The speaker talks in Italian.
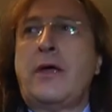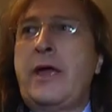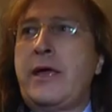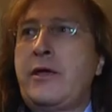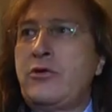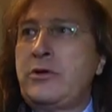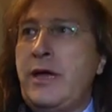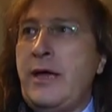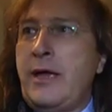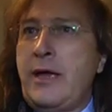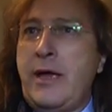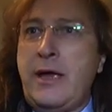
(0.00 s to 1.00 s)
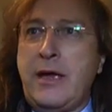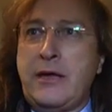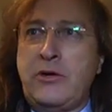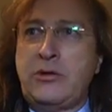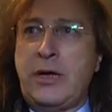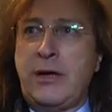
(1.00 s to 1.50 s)
e chiude, e
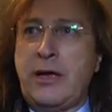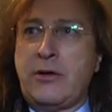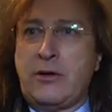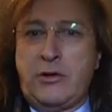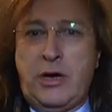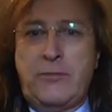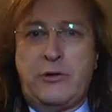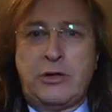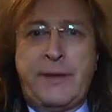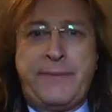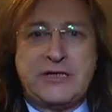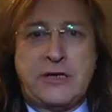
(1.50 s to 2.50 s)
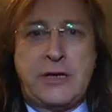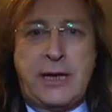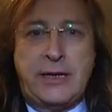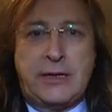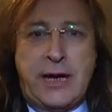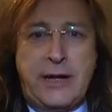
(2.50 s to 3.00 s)
chiude con molta
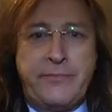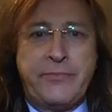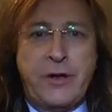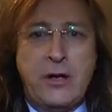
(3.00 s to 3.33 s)
personalità,